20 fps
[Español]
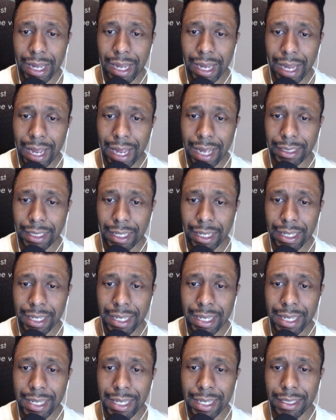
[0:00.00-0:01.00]
castran
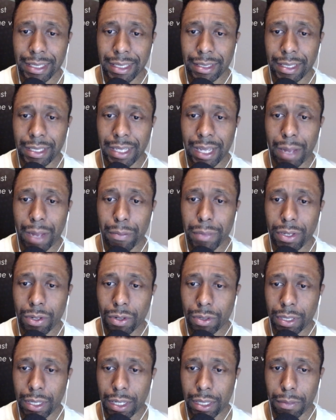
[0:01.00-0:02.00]
y asesinan a
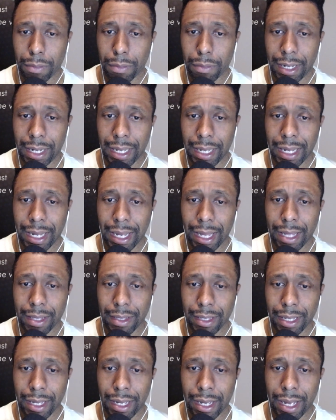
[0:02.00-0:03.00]
millones de animales cada
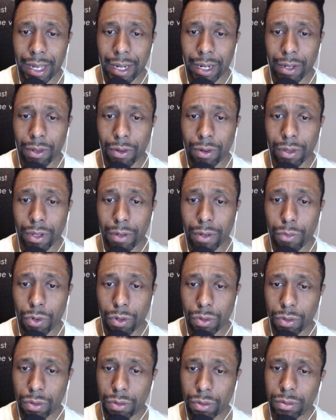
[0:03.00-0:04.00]
día alrededor del
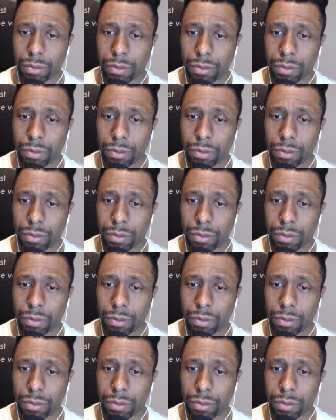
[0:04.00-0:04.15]
mundo.